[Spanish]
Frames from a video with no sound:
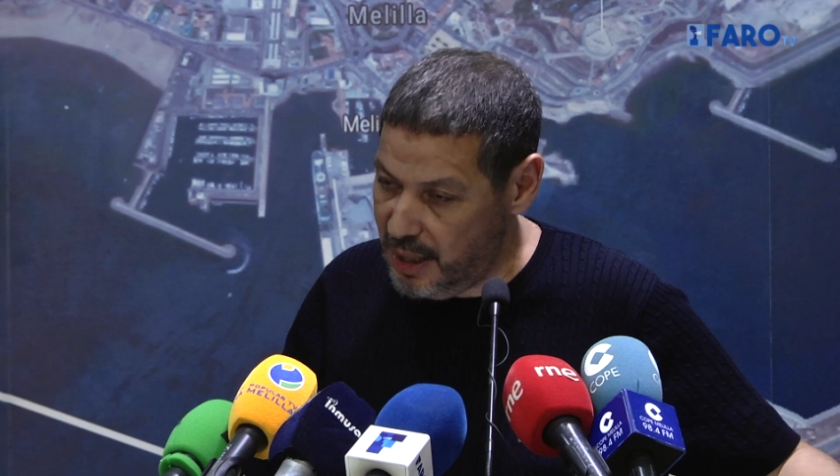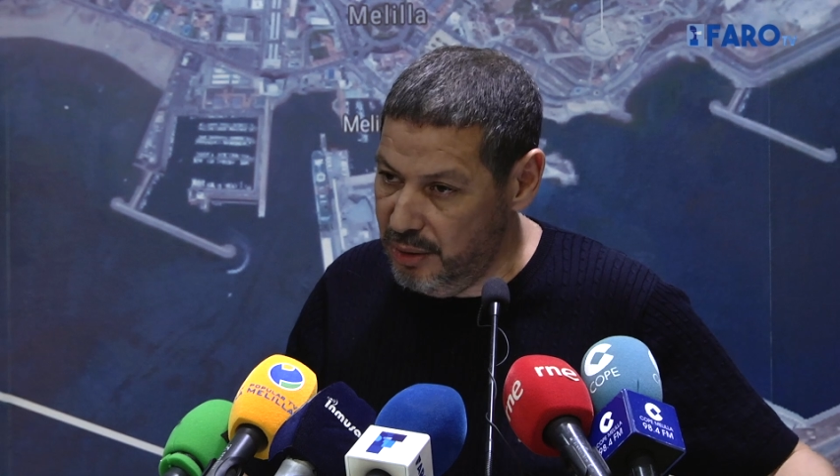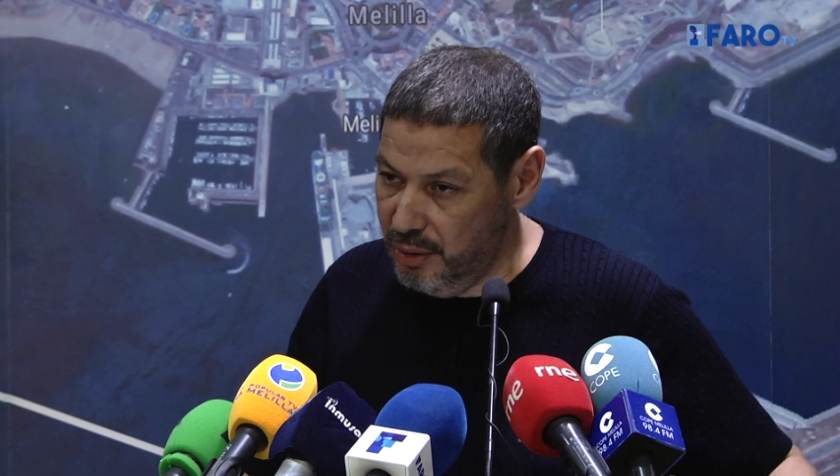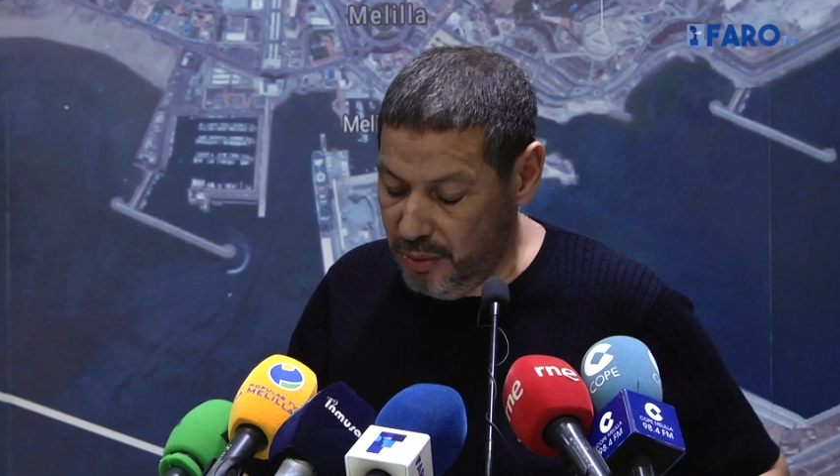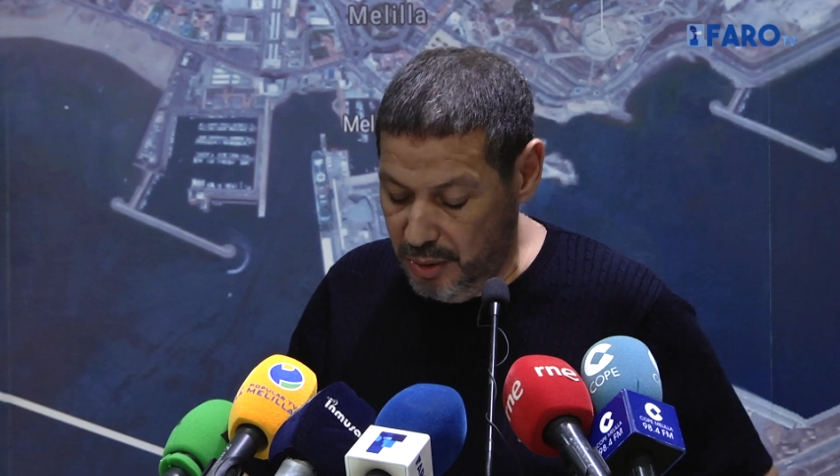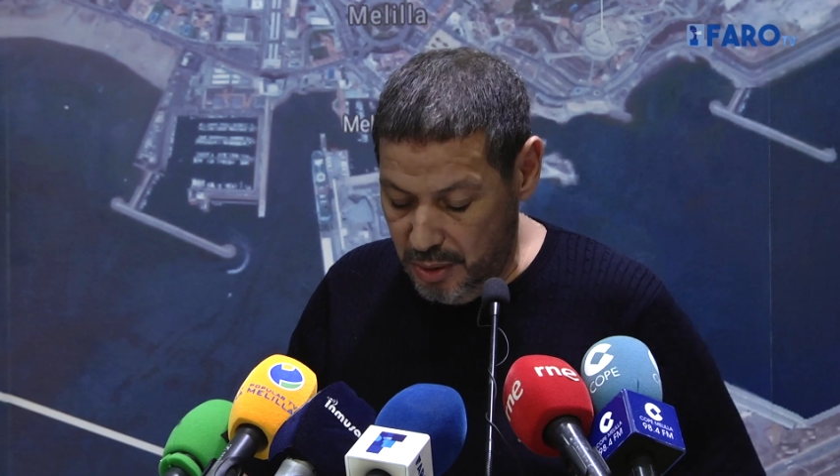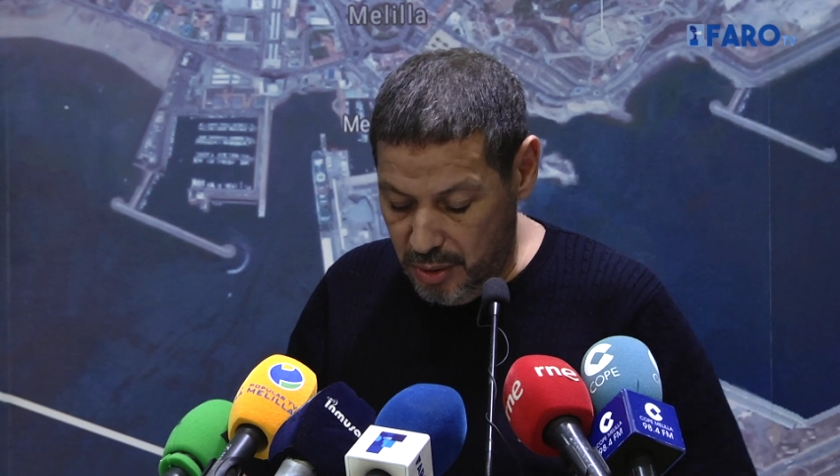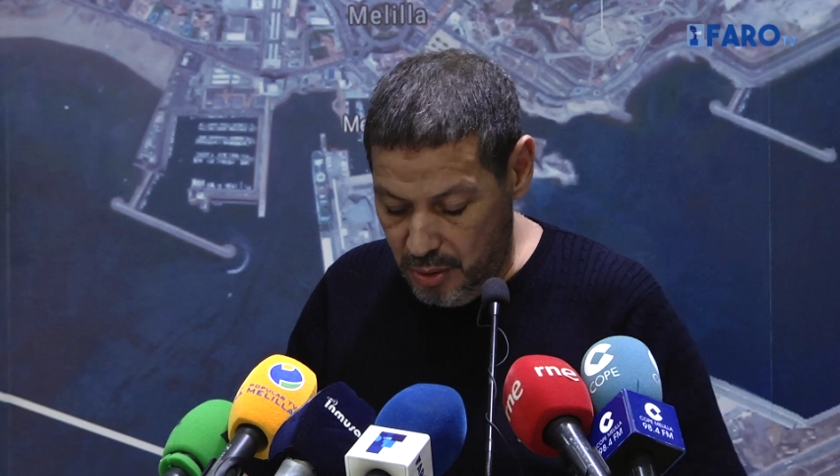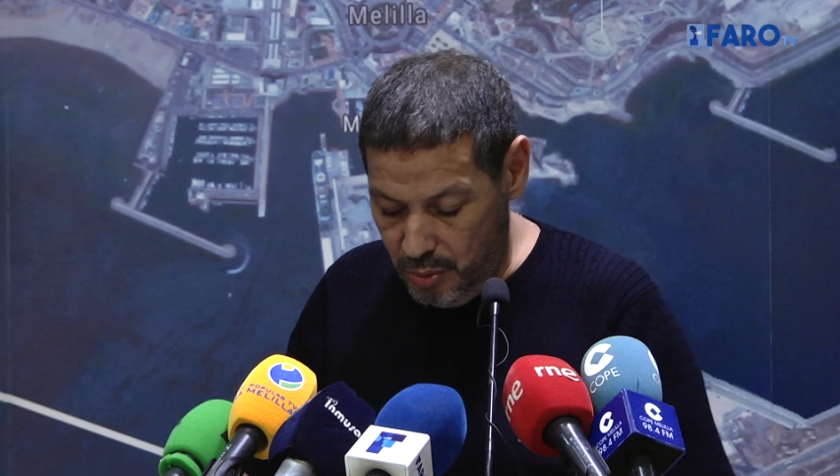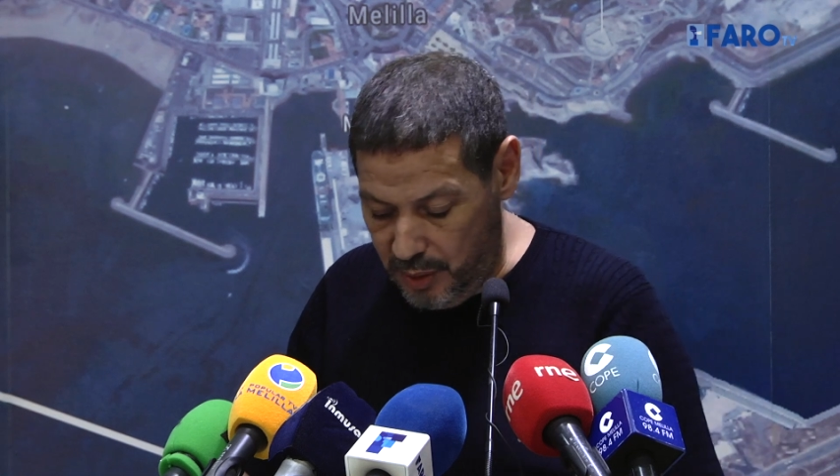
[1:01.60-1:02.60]
años
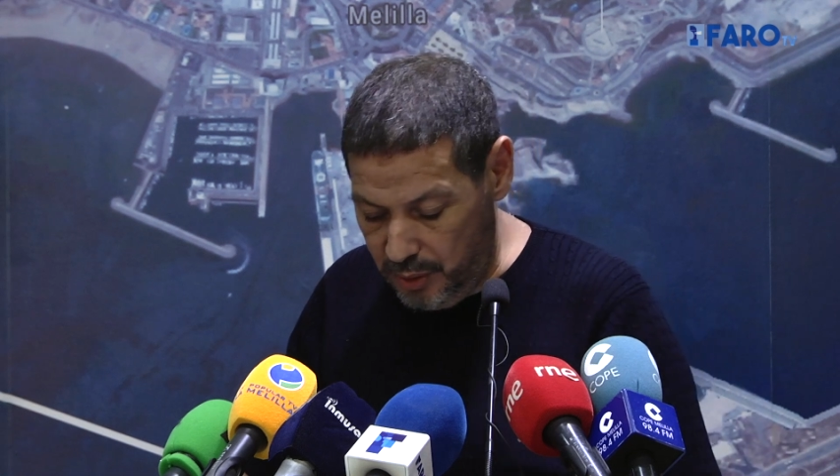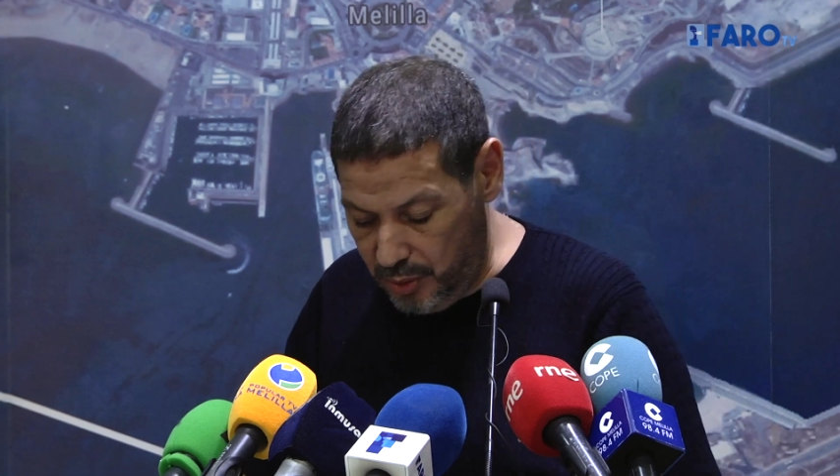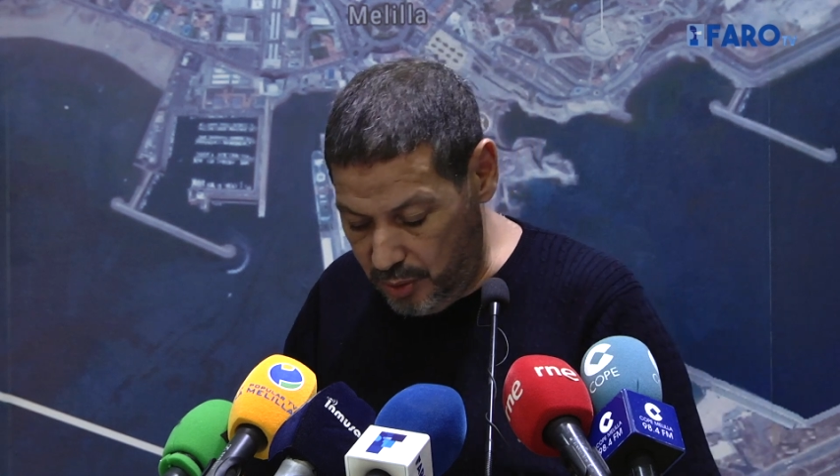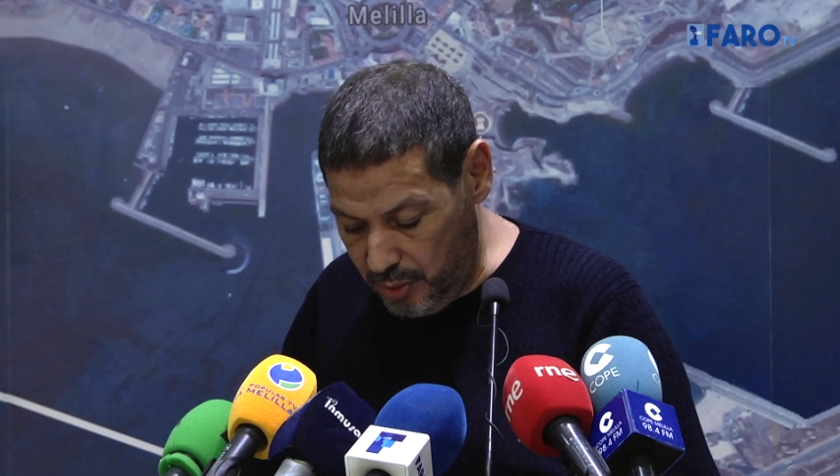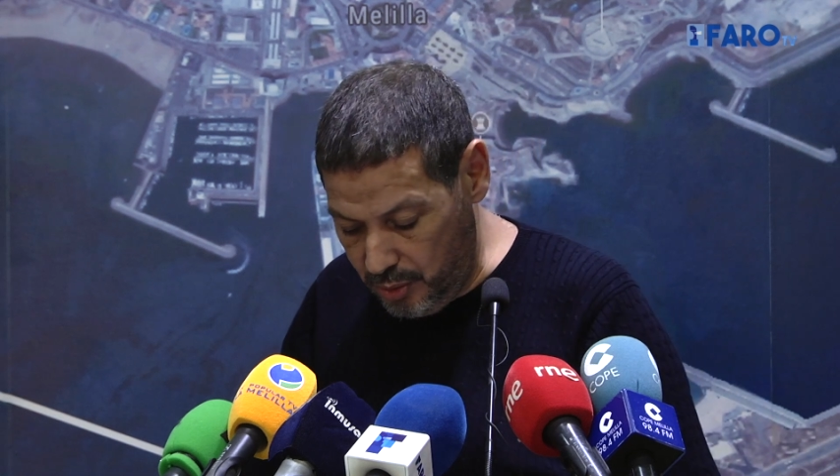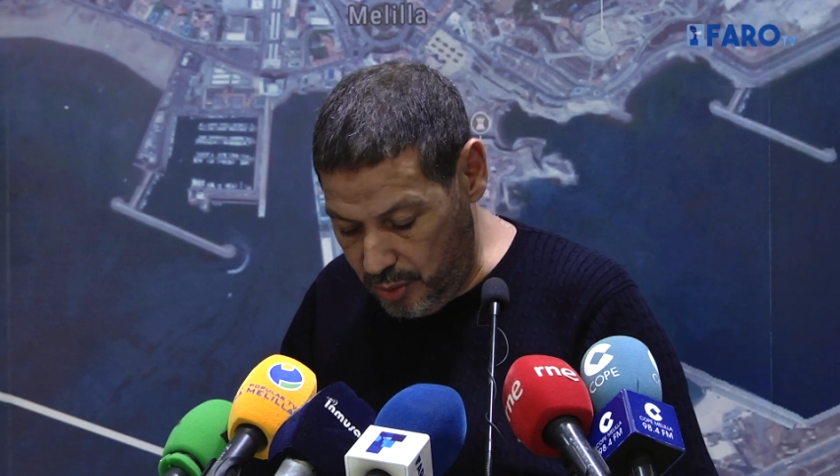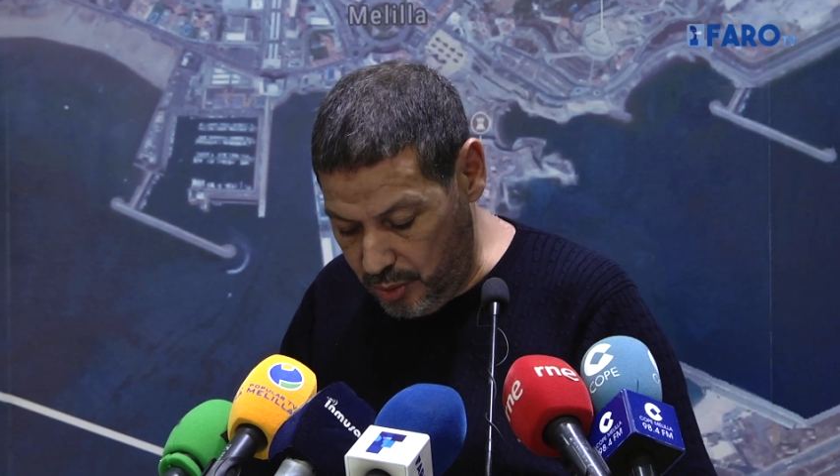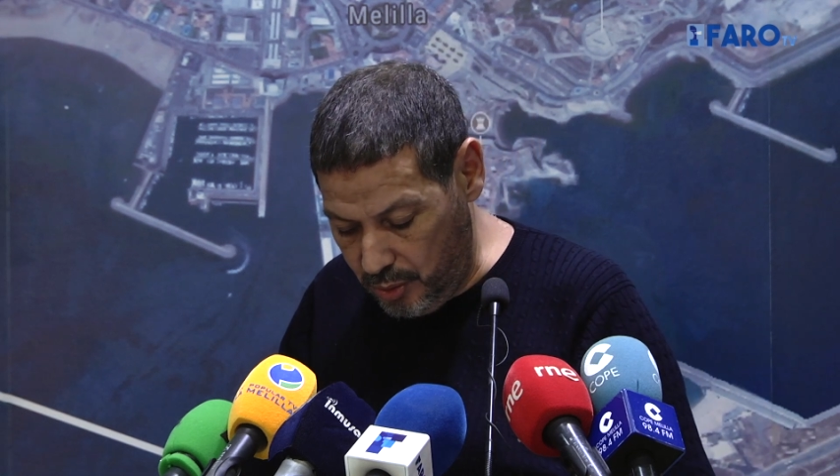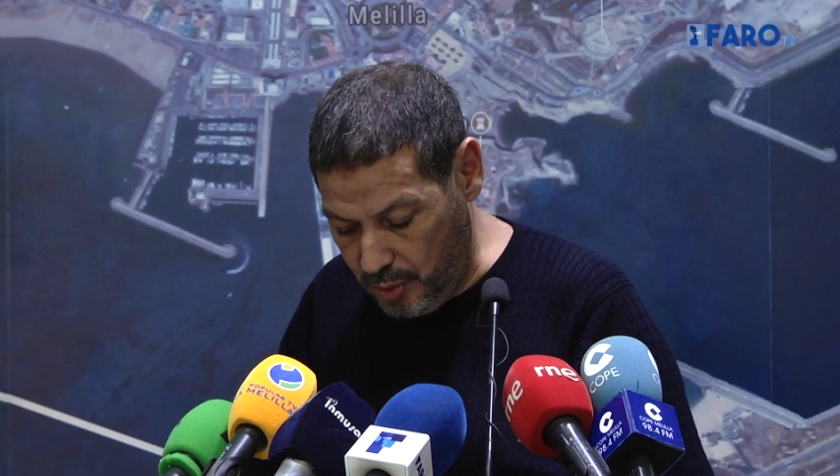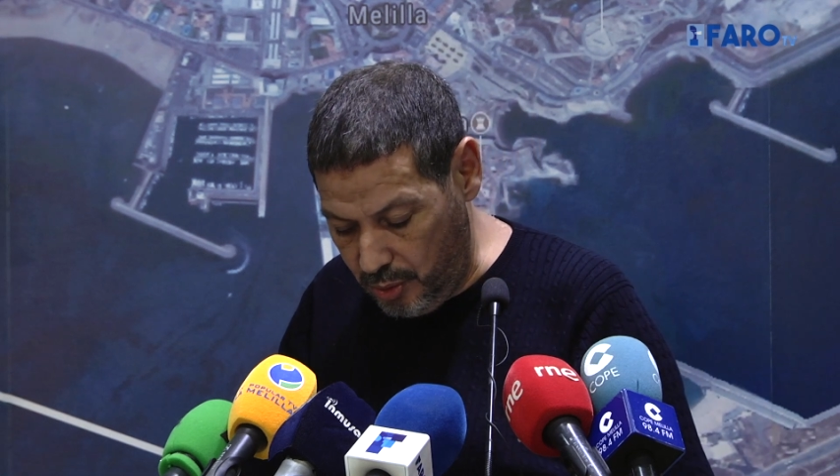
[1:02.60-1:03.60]
cuando
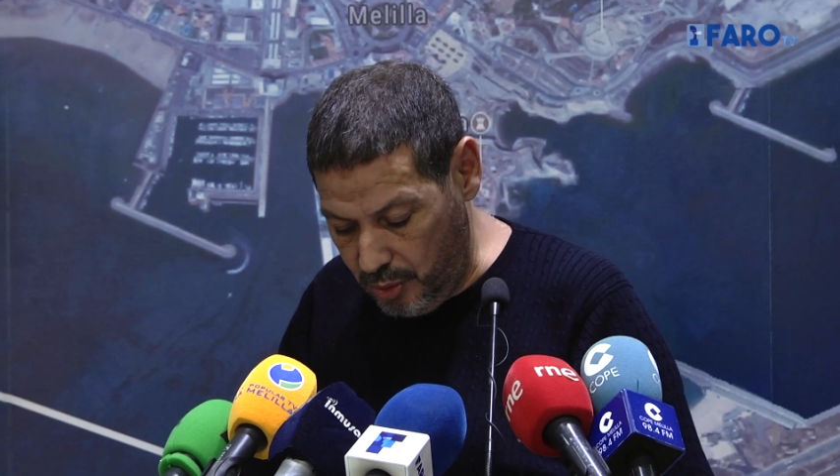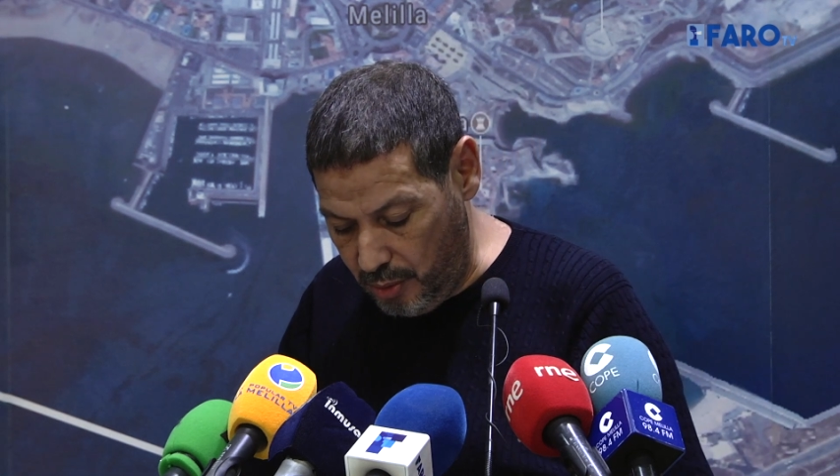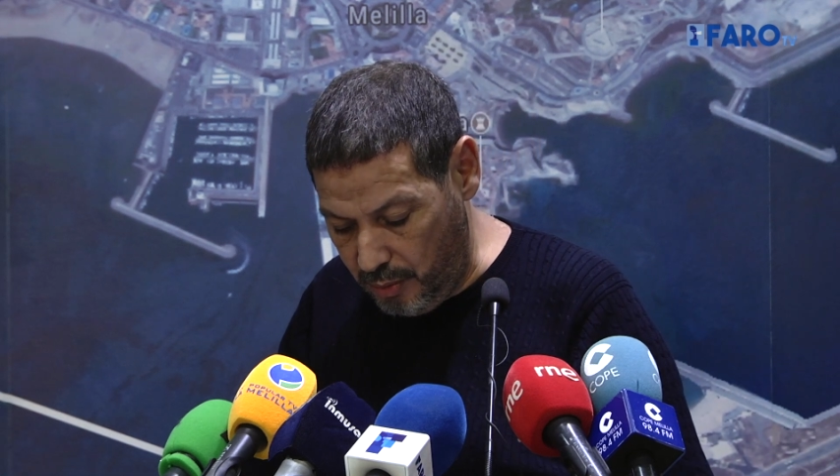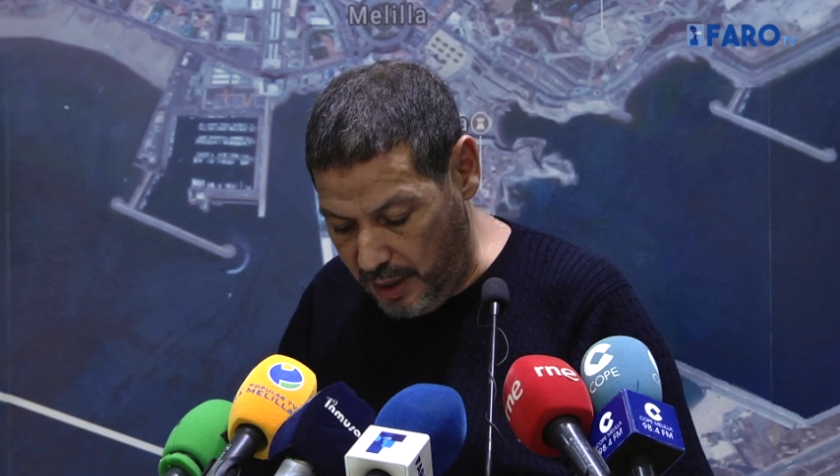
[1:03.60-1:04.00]
oh,